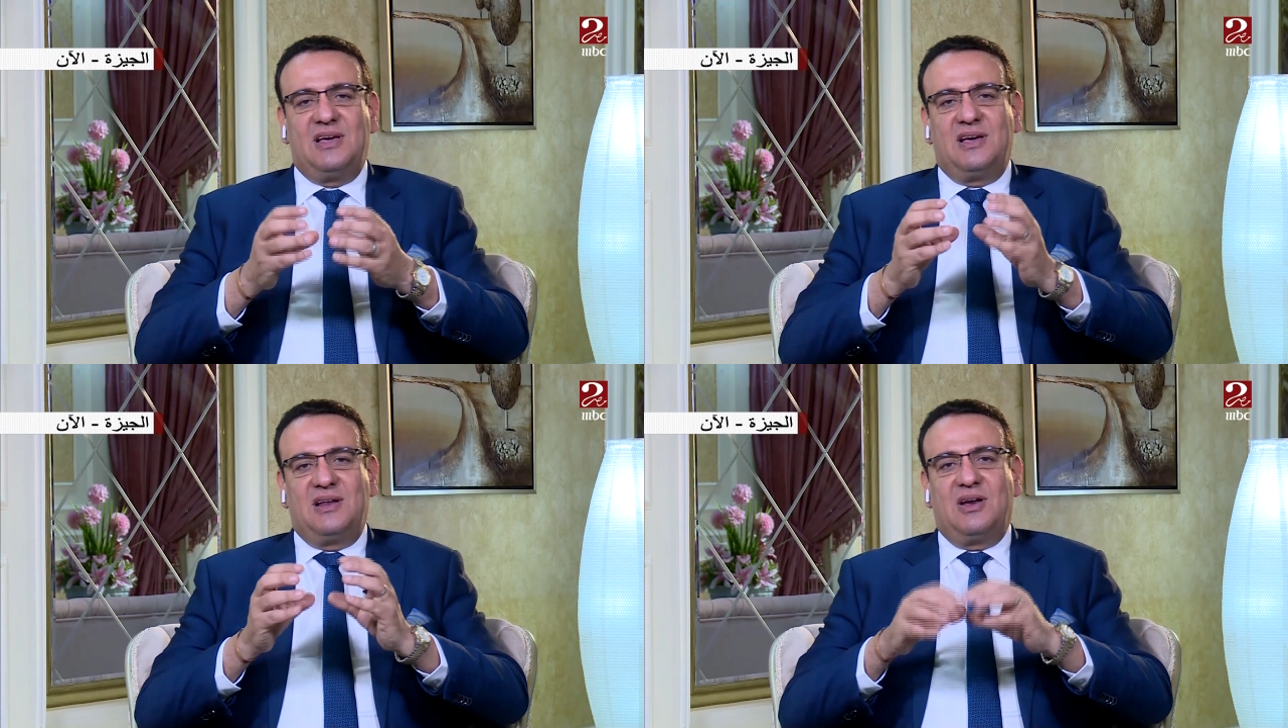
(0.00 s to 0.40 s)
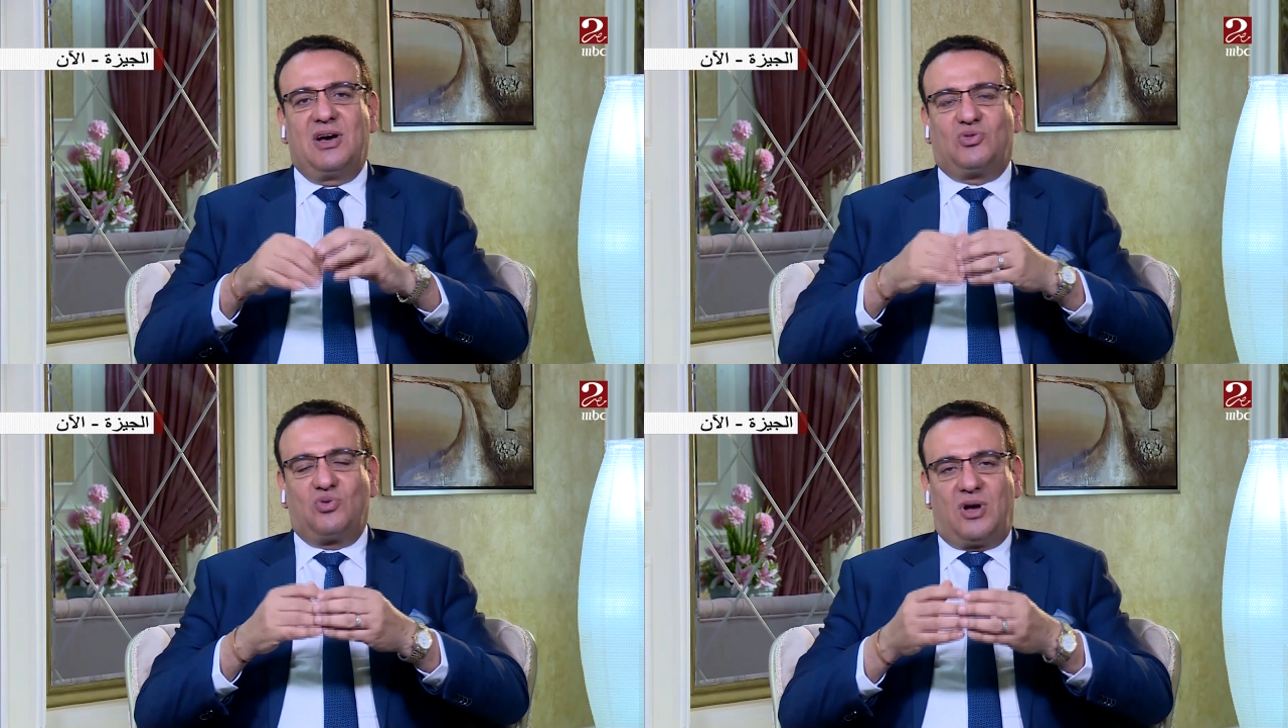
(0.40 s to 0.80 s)
اللي
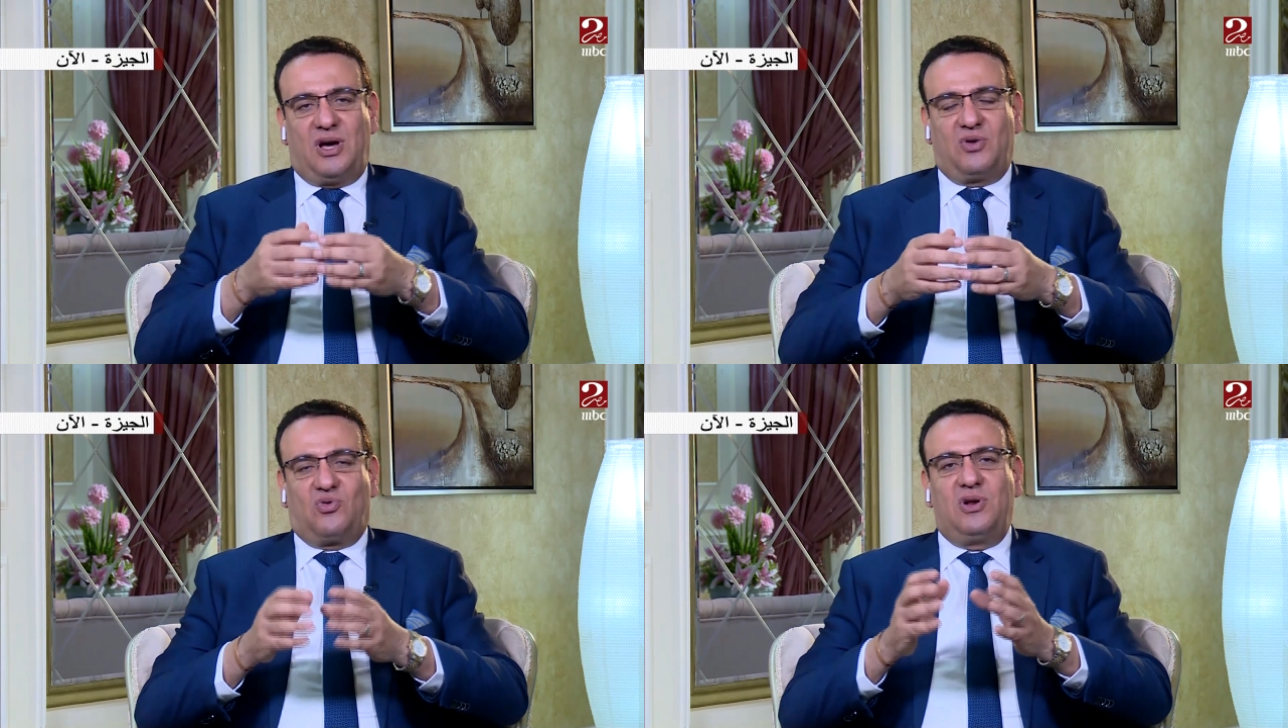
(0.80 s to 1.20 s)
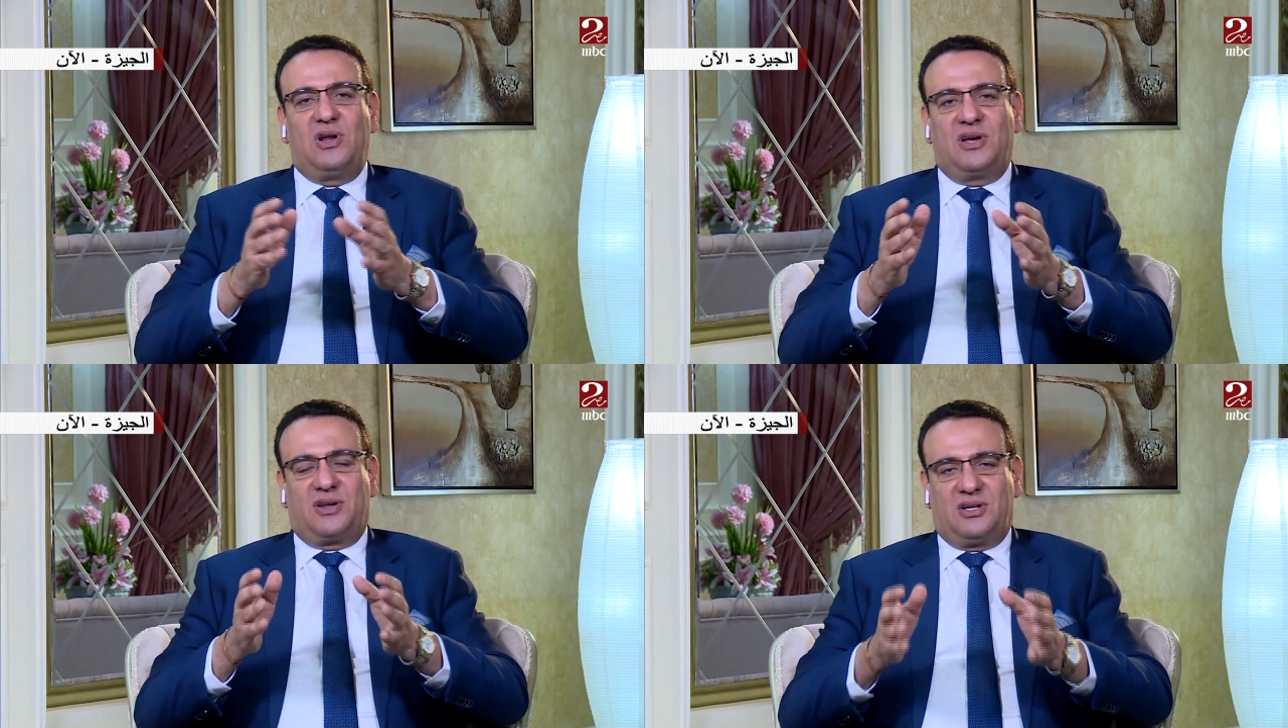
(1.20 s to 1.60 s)
هتراعي كل
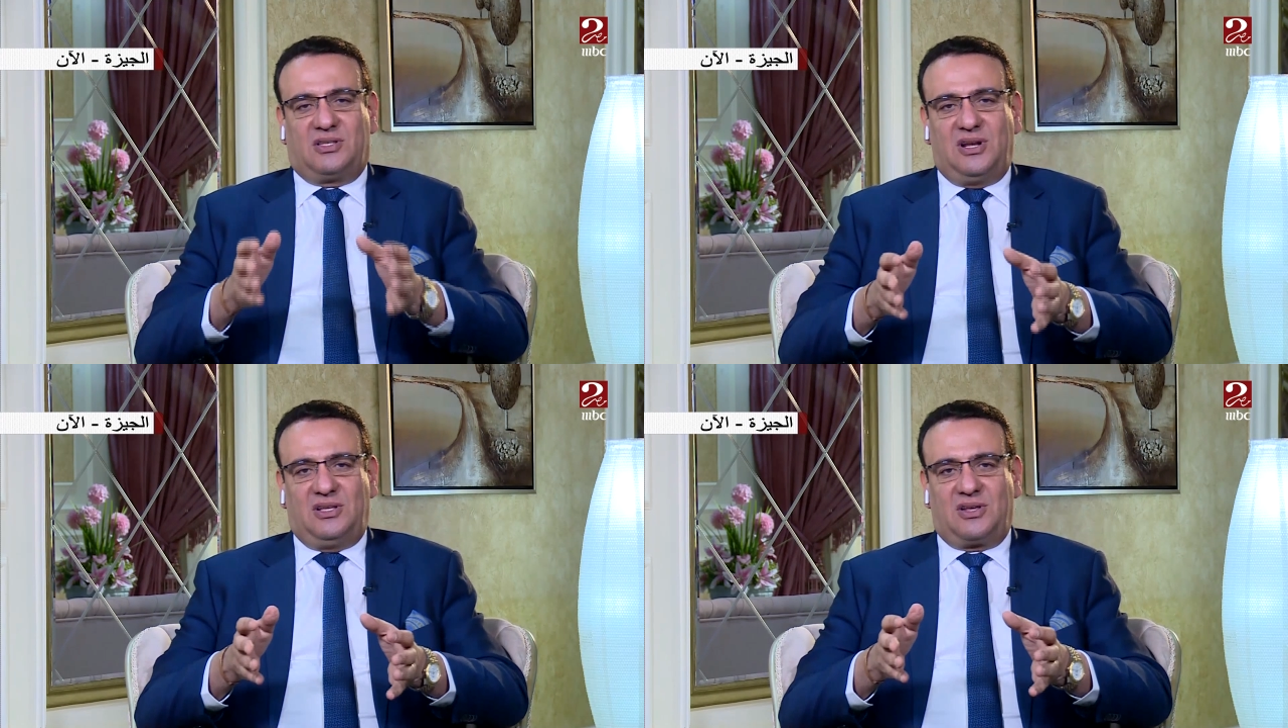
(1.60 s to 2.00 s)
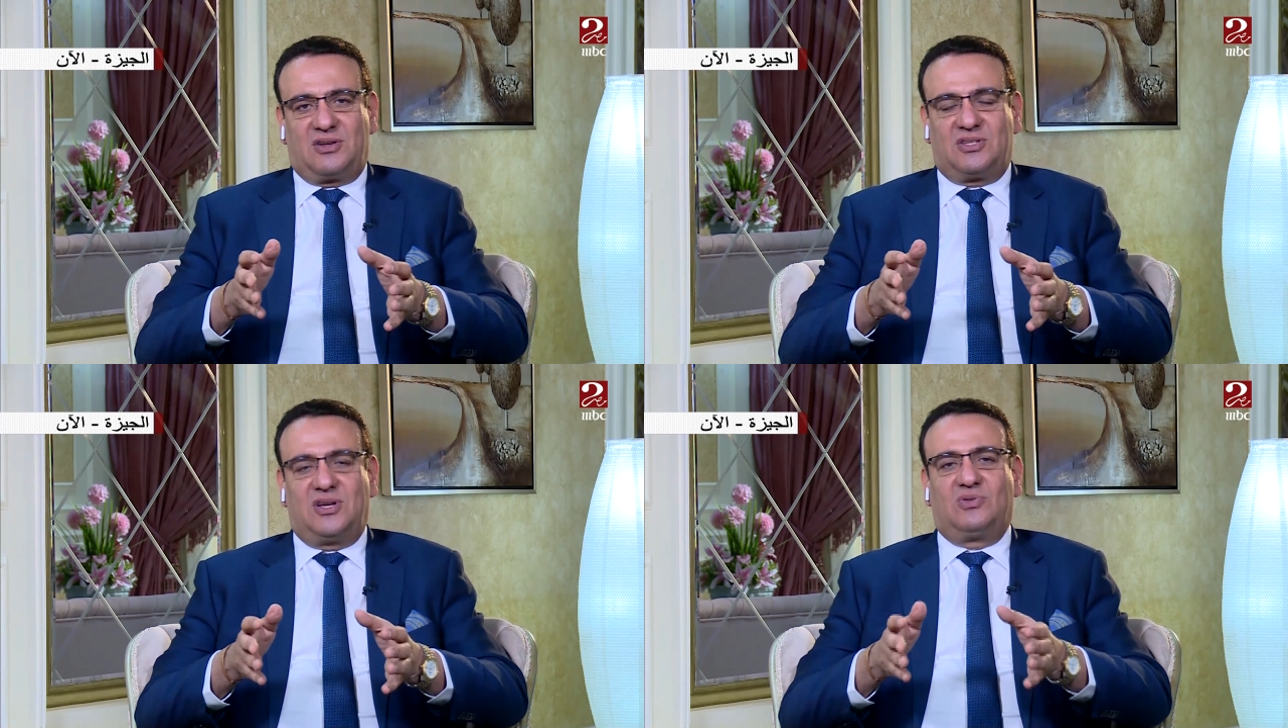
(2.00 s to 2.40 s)
الاجراءات
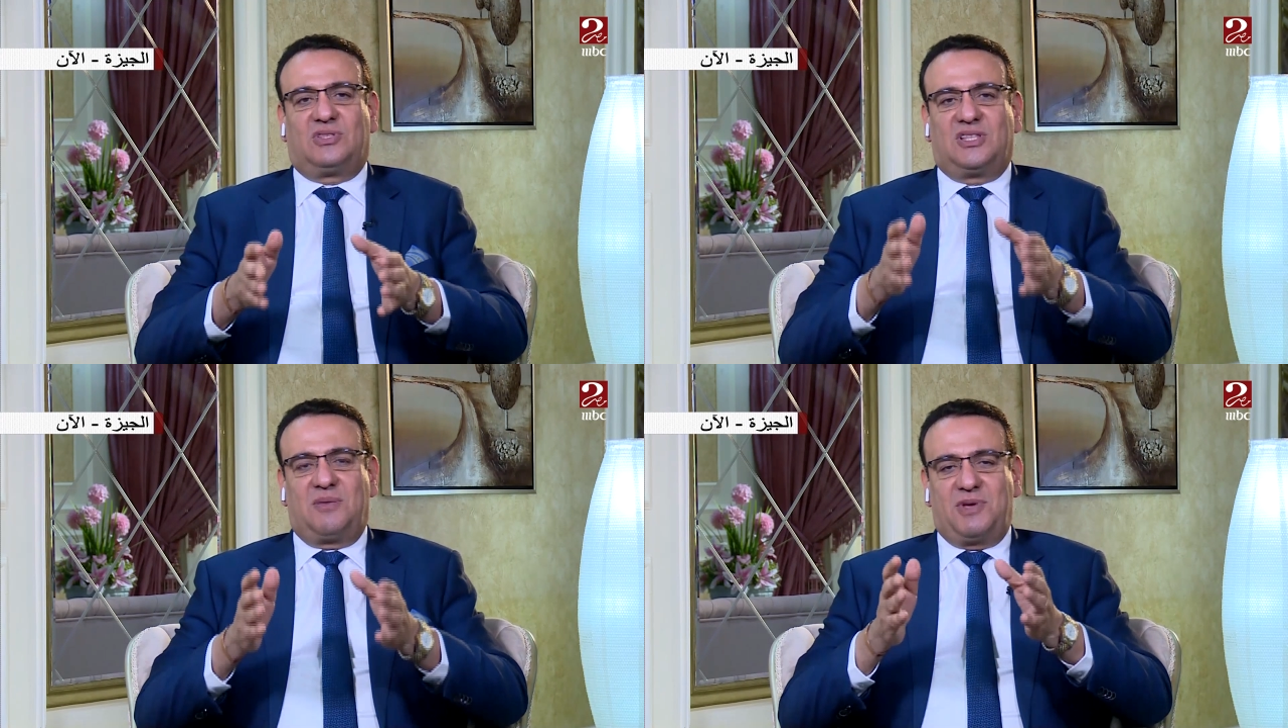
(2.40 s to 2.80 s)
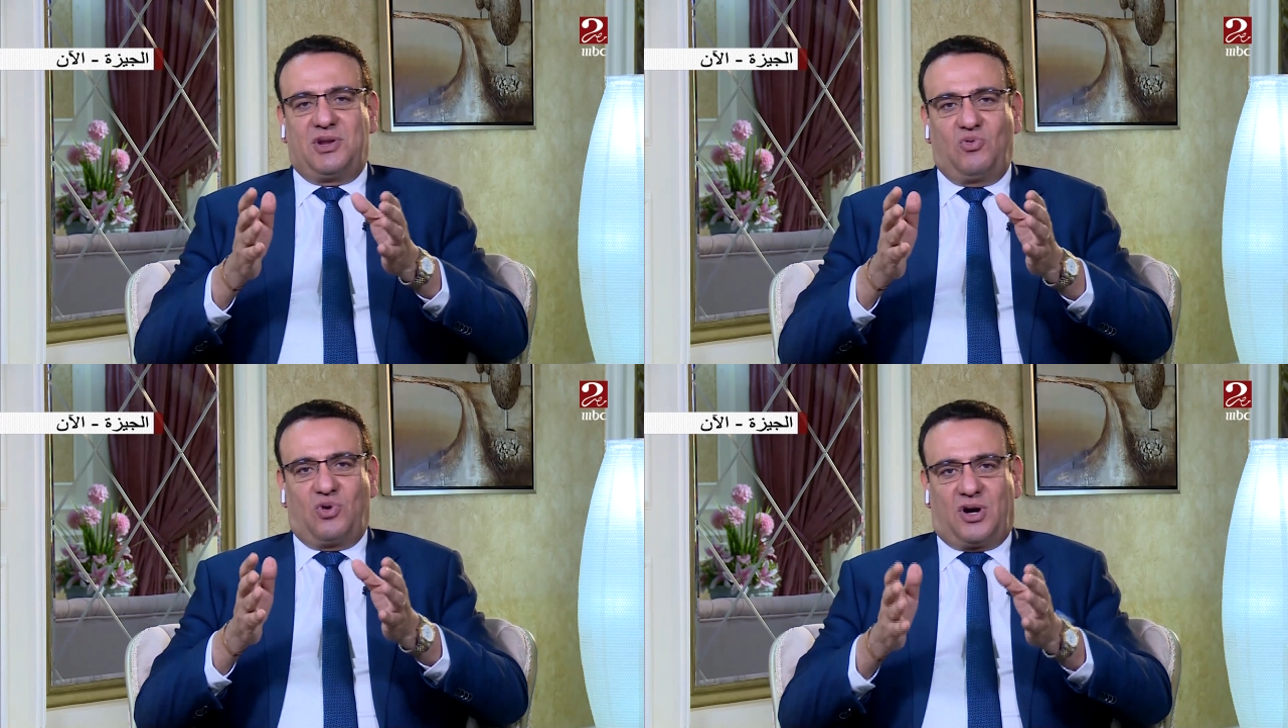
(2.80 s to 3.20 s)
الاحترازيه والتدابير
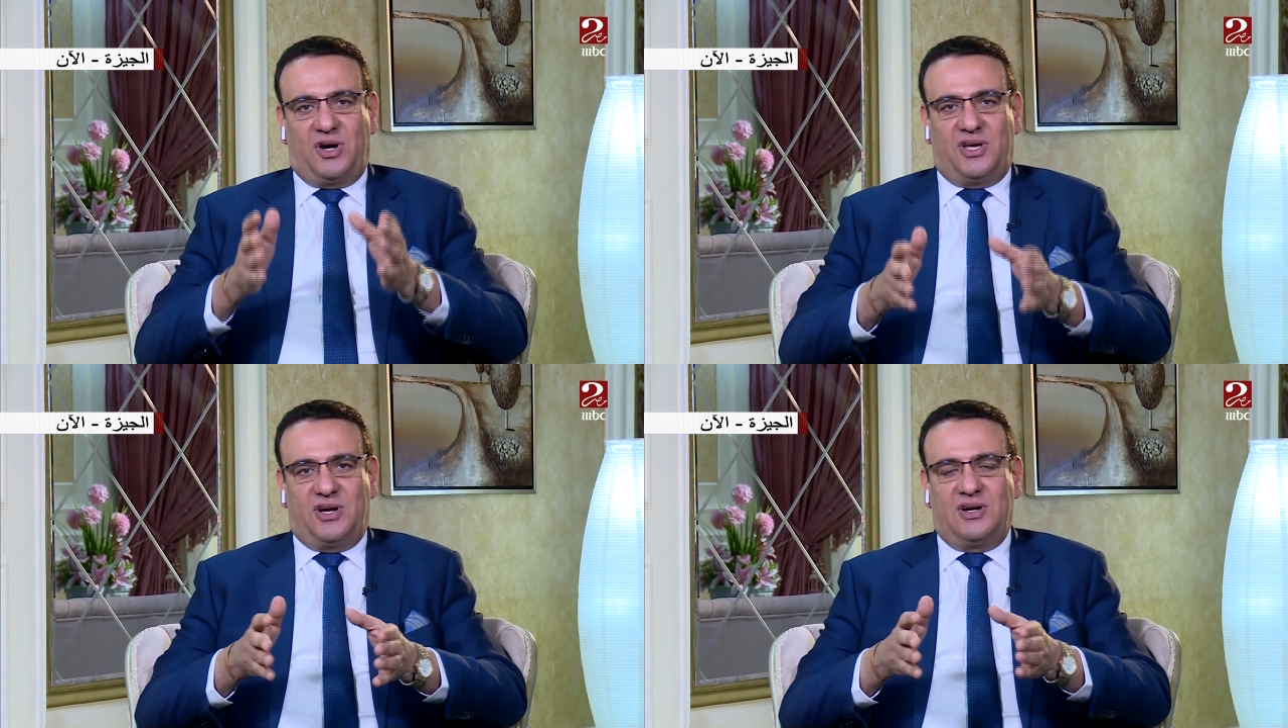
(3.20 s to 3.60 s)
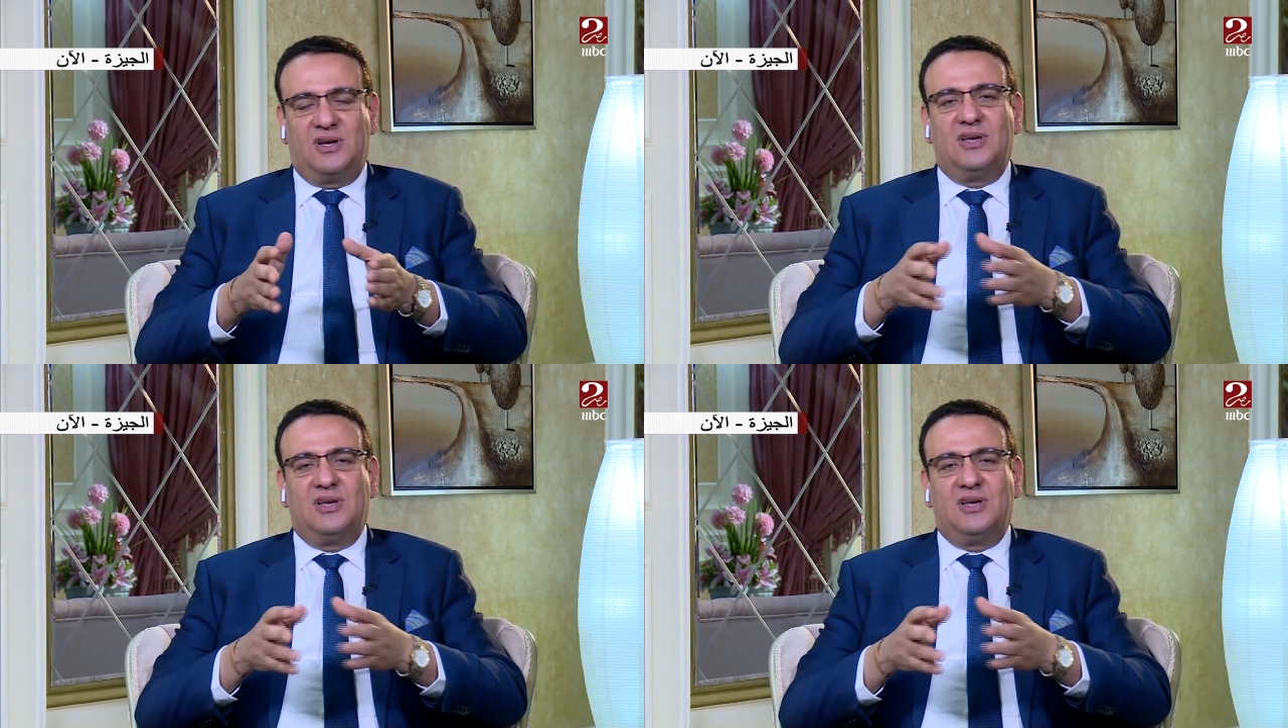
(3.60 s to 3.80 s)
الوقائيه